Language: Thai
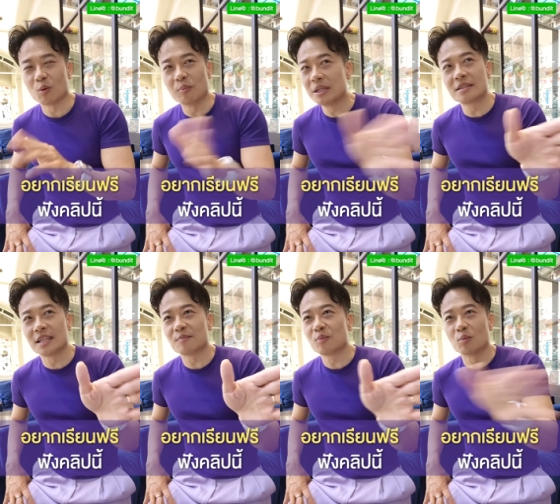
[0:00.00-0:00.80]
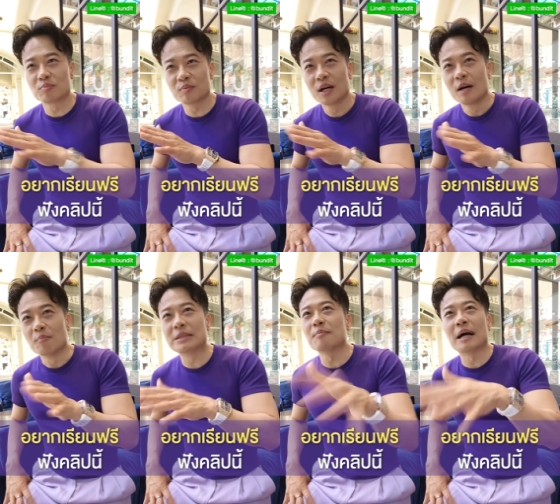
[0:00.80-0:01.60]
ผมไม่ยึดติดผม
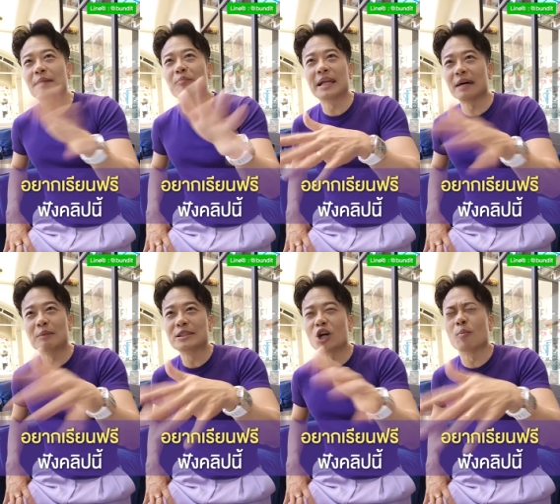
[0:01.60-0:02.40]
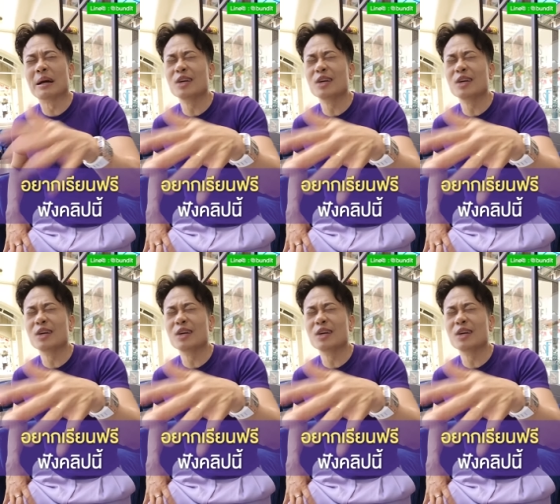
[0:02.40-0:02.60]
มันจะออก